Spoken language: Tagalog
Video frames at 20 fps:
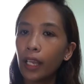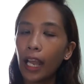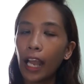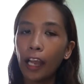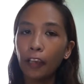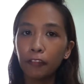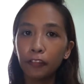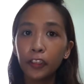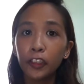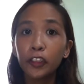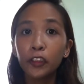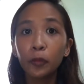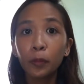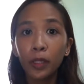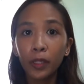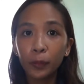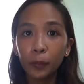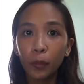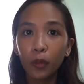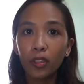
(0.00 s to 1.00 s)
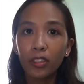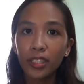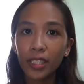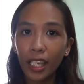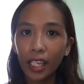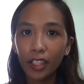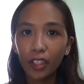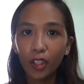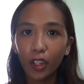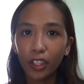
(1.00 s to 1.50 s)
After nyo mag-book
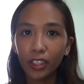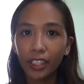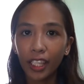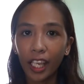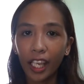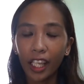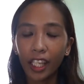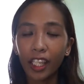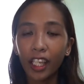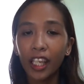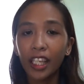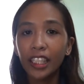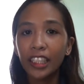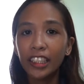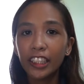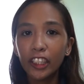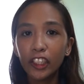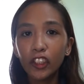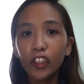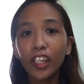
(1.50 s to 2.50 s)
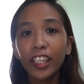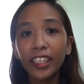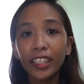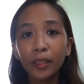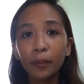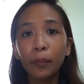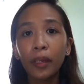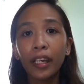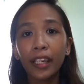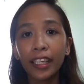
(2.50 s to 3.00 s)
sa Agoda, hindi nyo
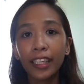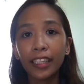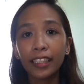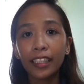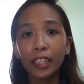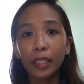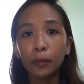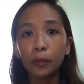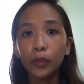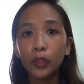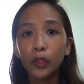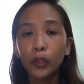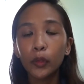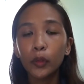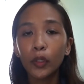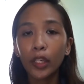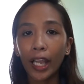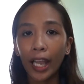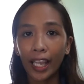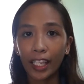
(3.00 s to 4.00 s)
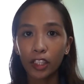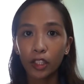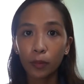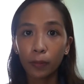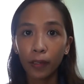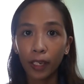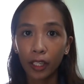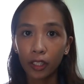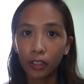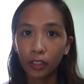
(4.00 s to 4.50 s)
agad makiklaim yung
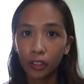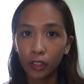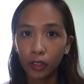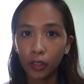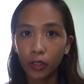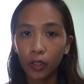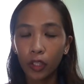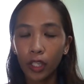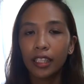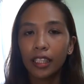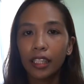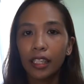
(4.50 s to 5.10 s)
cashback nyo.